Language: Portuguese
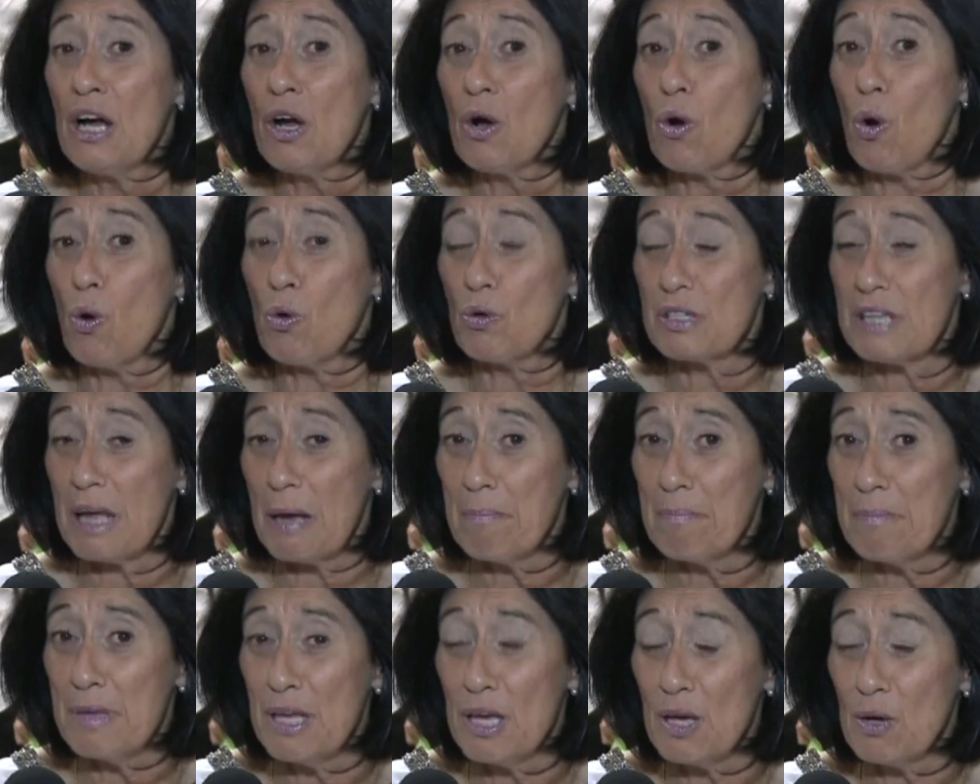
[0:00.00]
com os
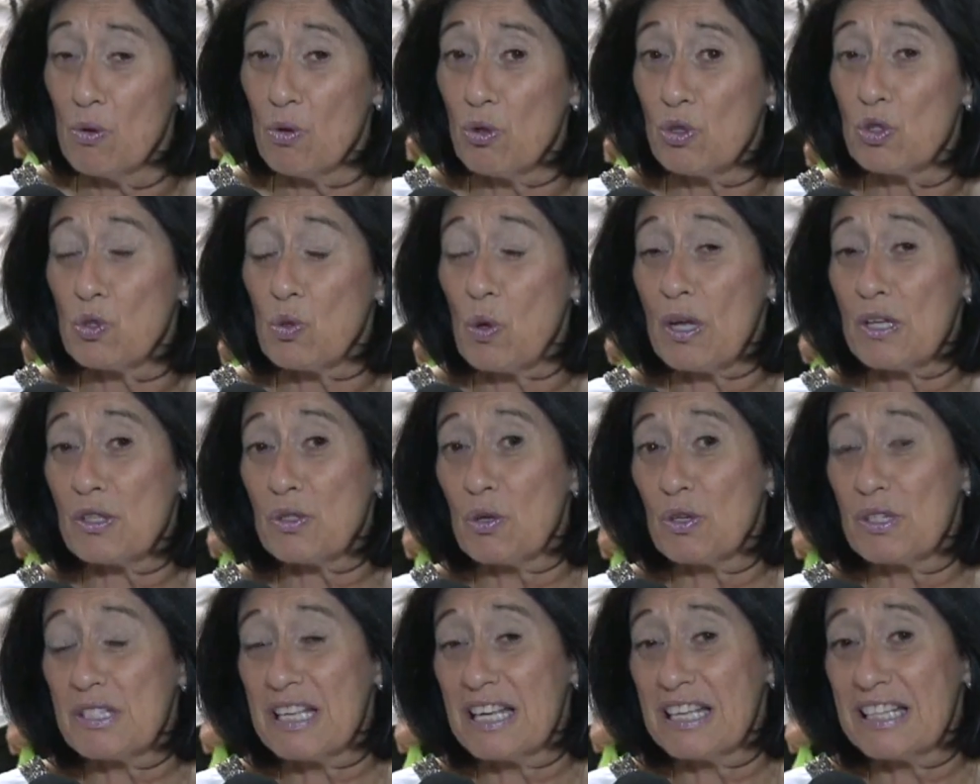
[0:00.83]
amigos, com a
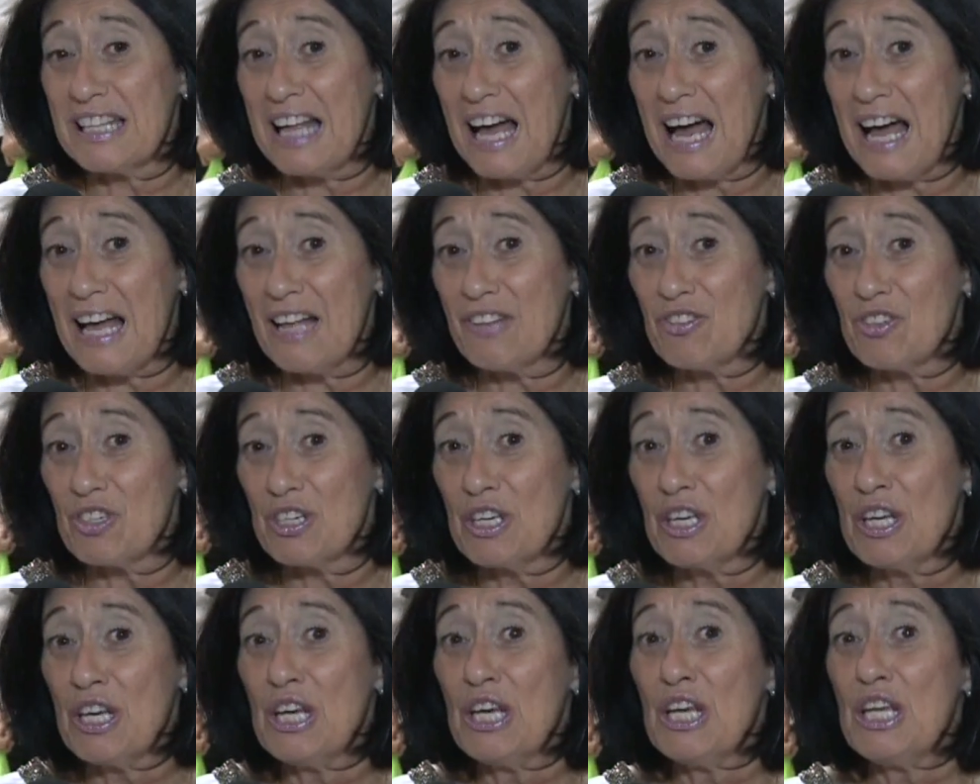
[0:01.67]

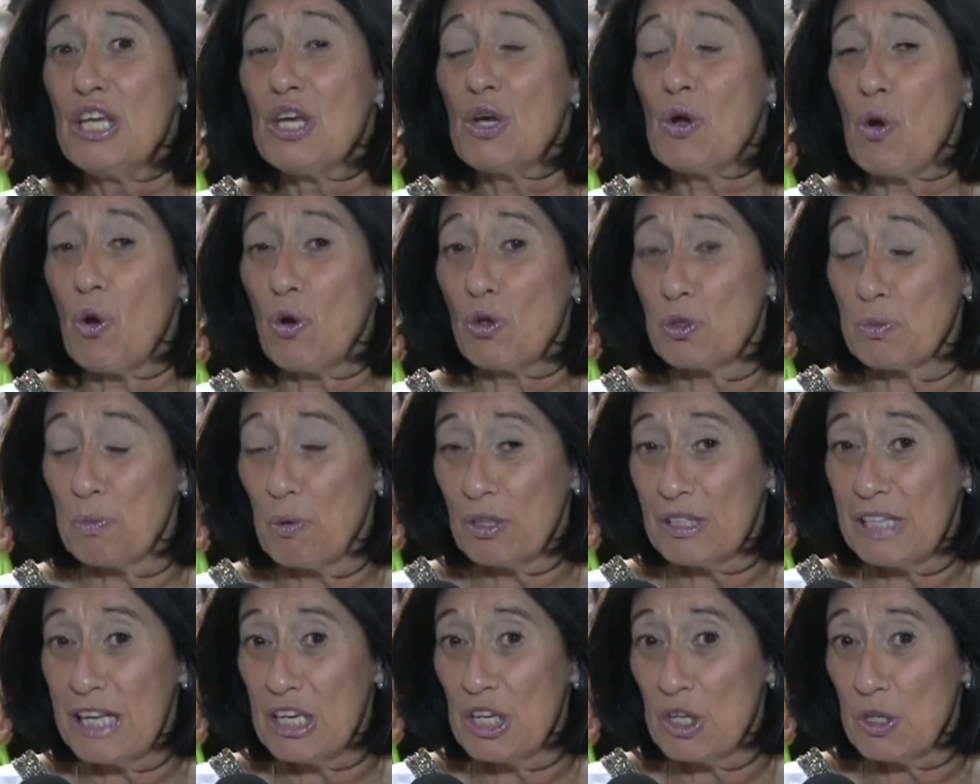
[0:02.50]
sociedade e com os
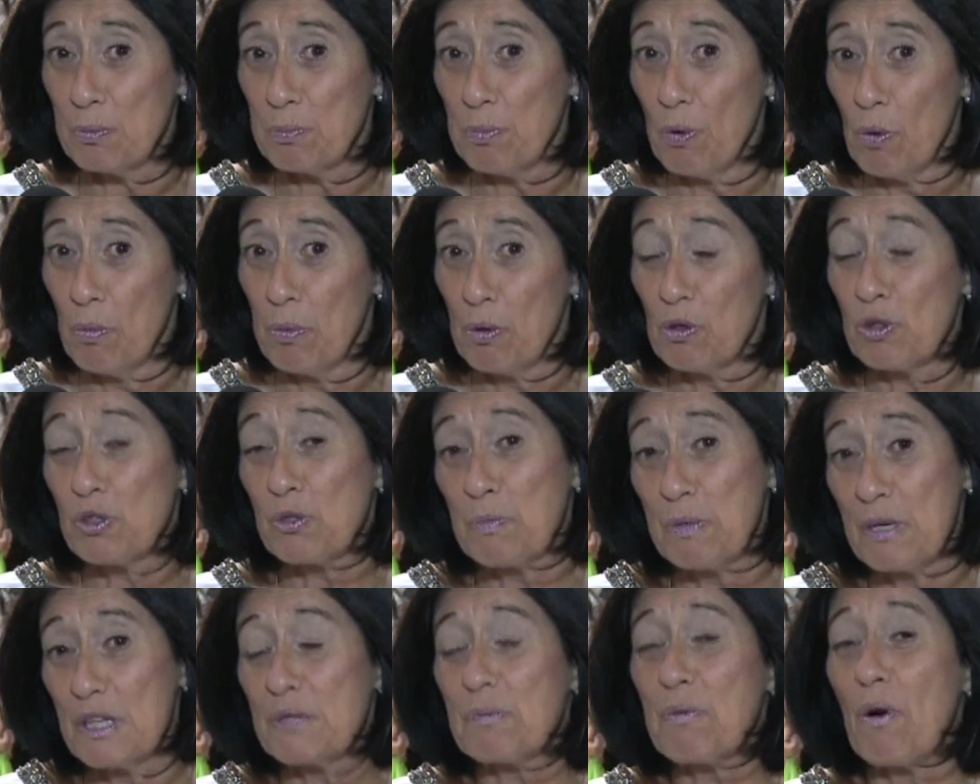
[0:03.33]
poderes públicos,
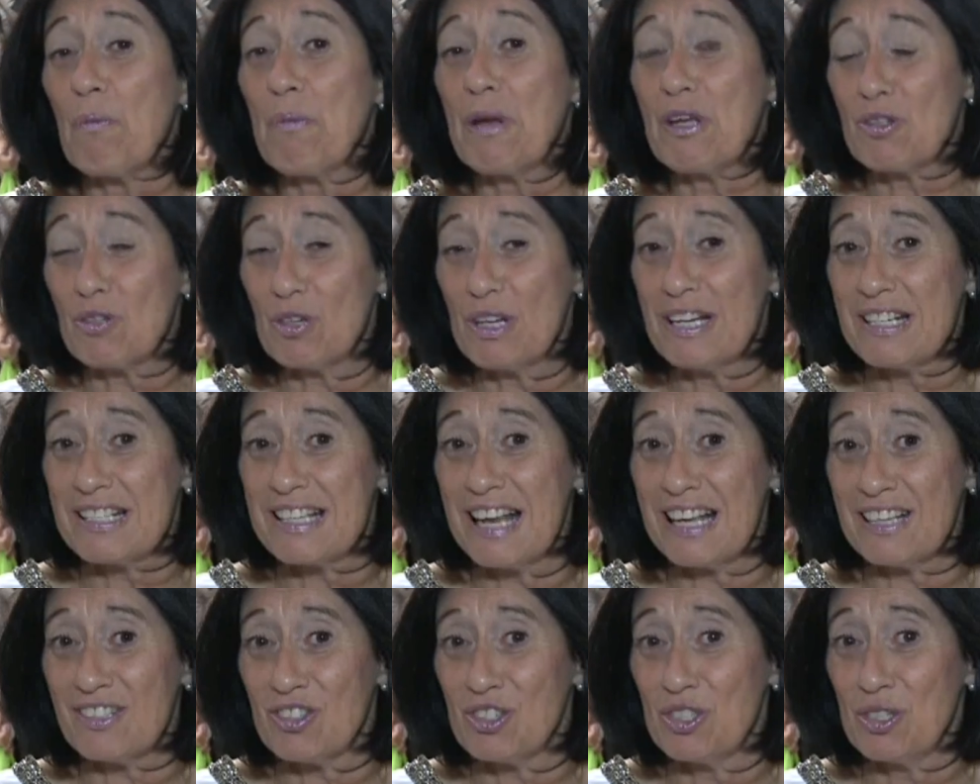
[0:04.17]
principalmente o
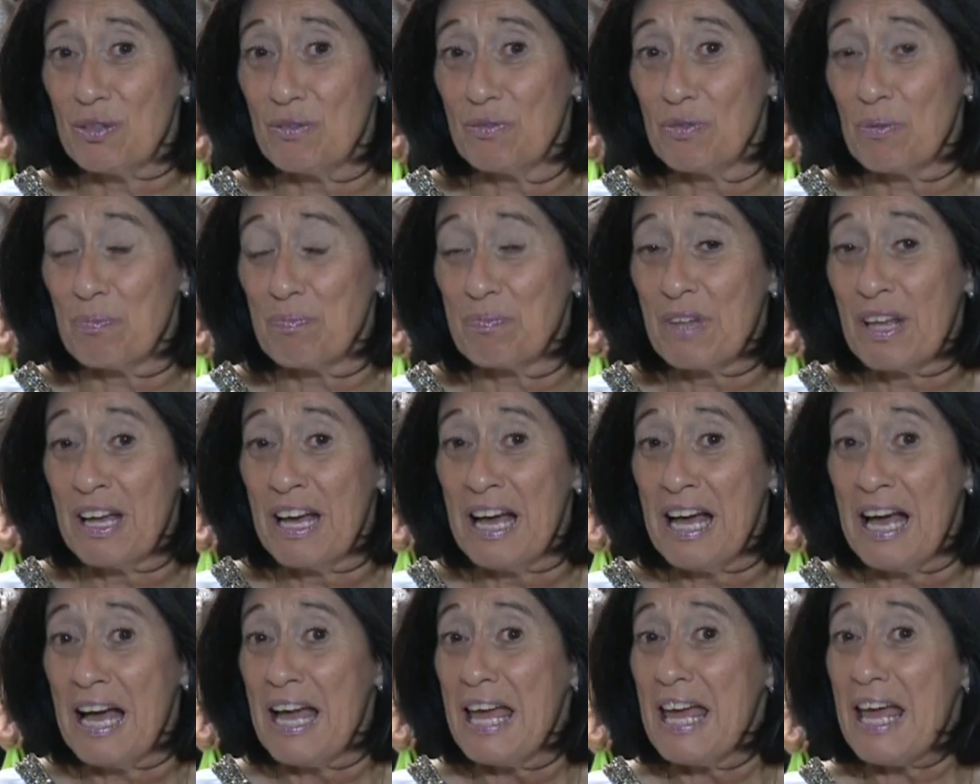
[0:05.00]
legislativo.
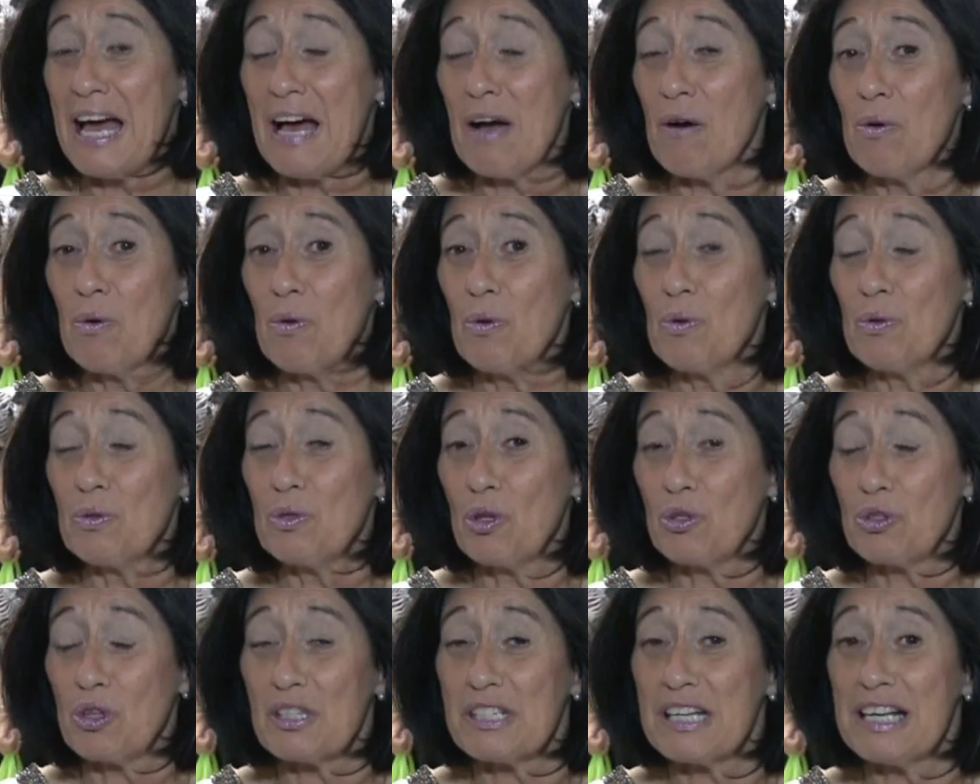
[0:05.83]
É, o, o
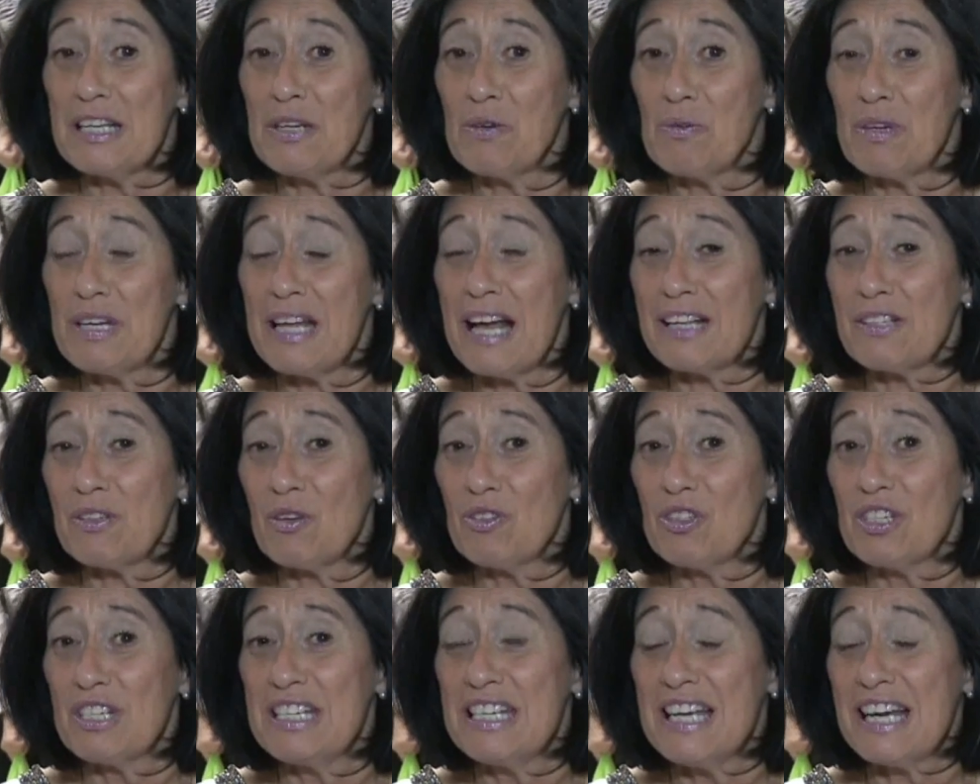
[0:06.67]
doutor Salim Curiati, eu
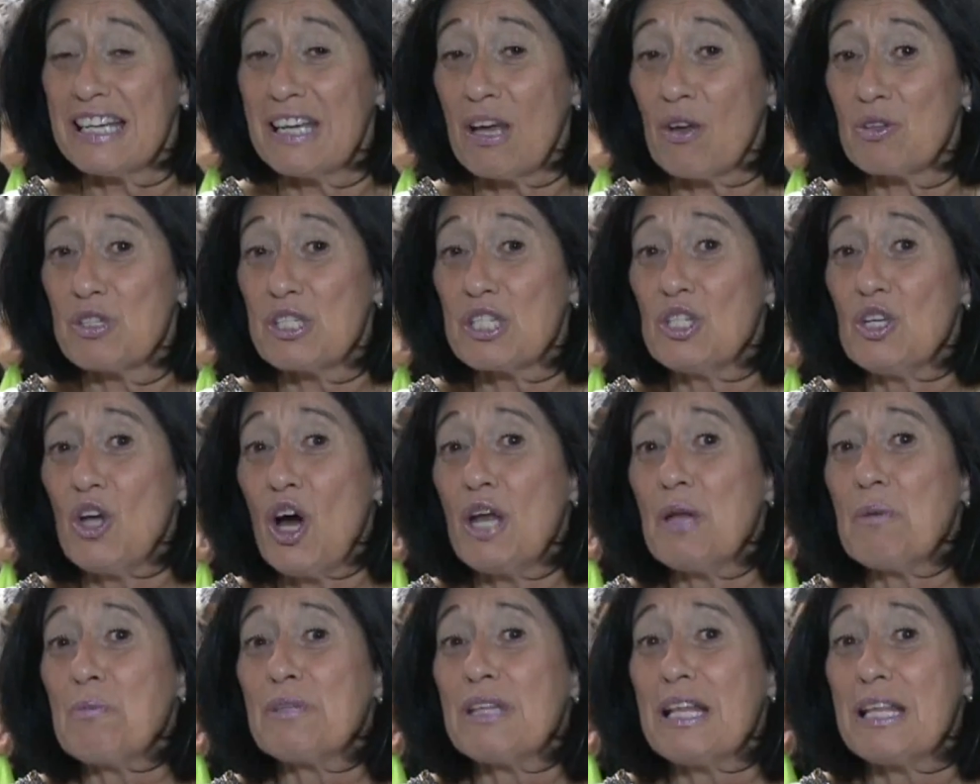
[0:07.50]
diria que é o
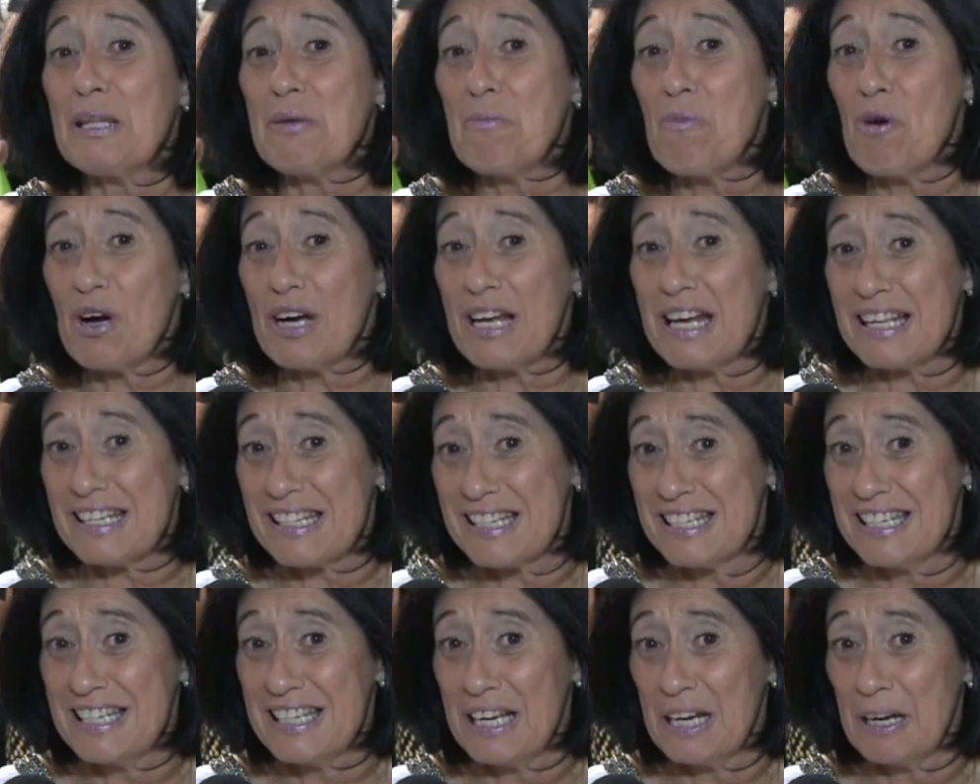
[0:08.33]
sinônimo da
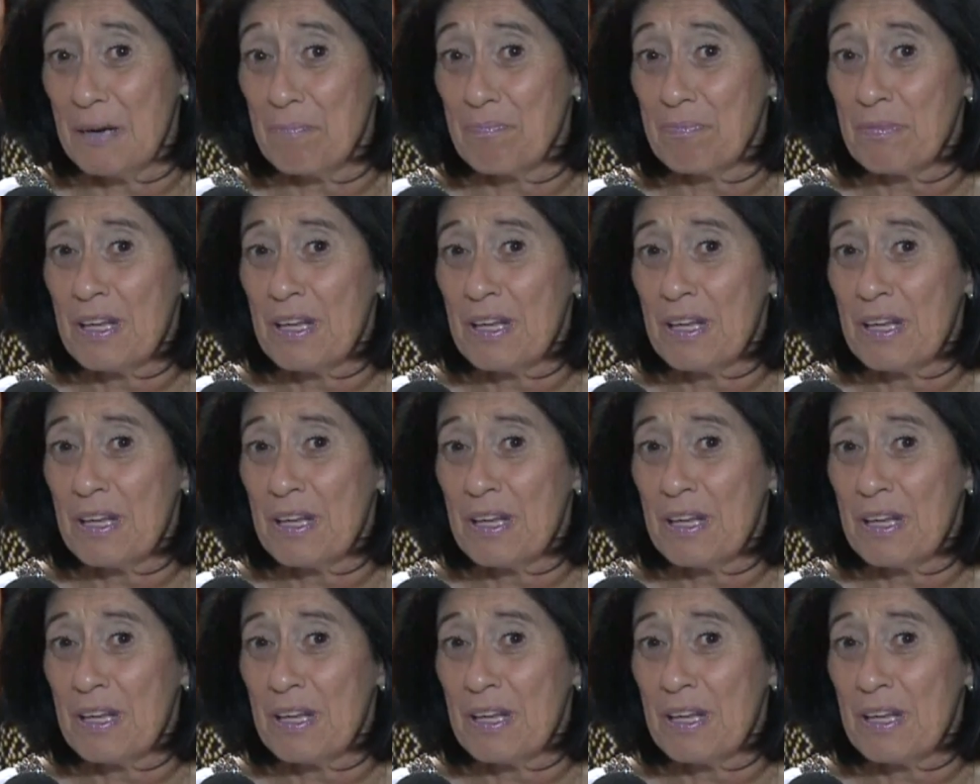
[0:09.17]
democracia